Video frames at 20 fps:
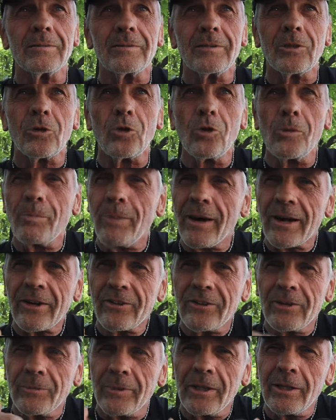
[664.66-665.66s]

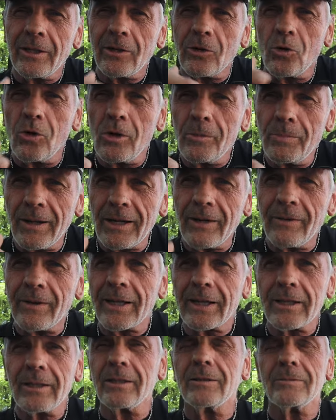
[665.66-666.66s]
disculparse, pedir disculpas, la
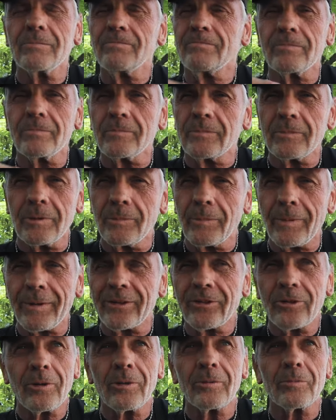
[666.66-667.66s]
verdad que me
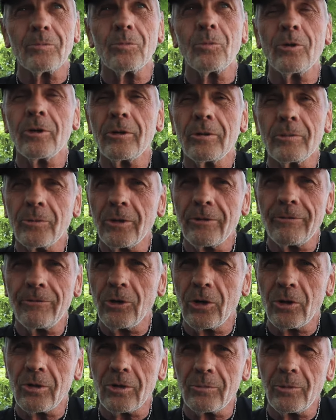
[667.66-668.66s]
pareció muy, muy
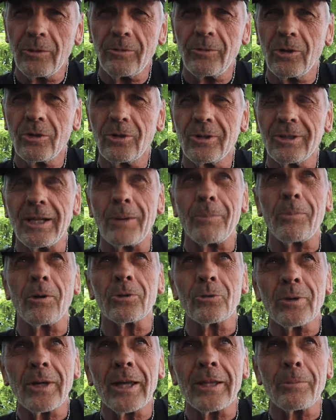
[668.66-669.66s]
flojo, muy flojo la
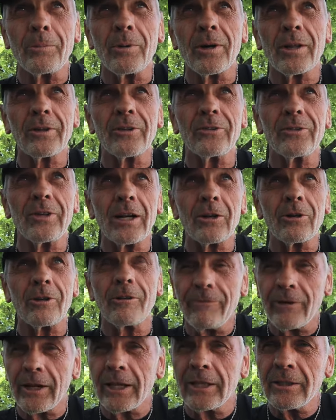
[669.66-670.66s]
oportunidad de poder decir algo
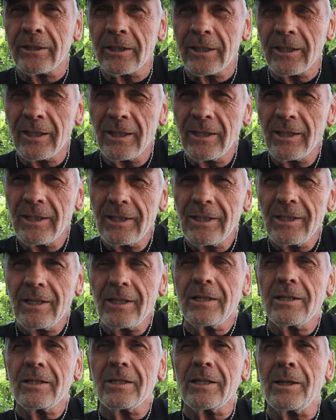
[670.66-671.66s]
de frente
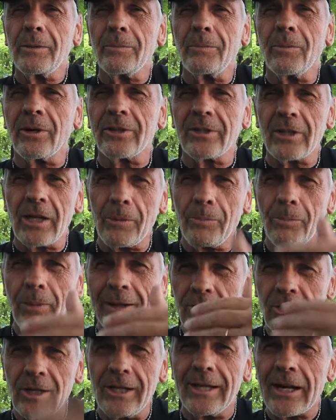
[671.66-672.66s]
y poder ponerse las
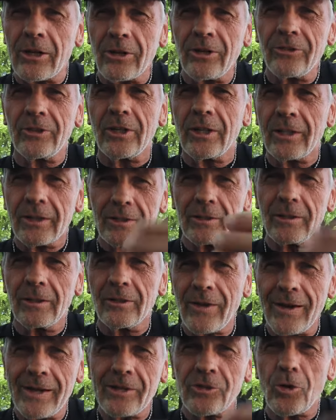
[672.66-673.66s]
patrones del lado y decir,
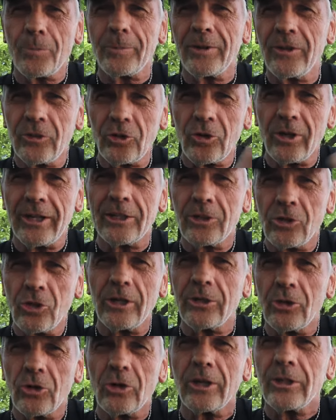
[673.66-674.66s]
Yo pienso esto,
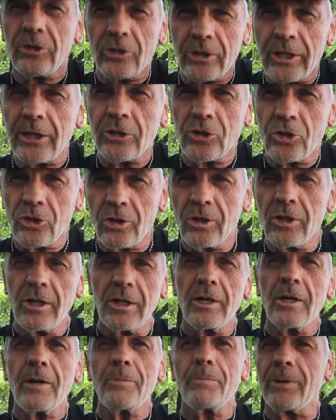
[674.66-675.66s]
esto, esto y esto.
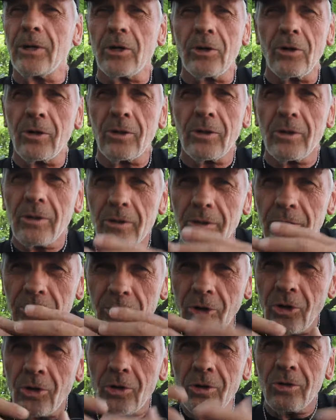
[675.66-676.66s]
Pero
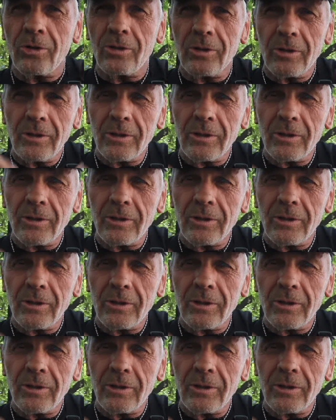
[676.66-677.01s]
no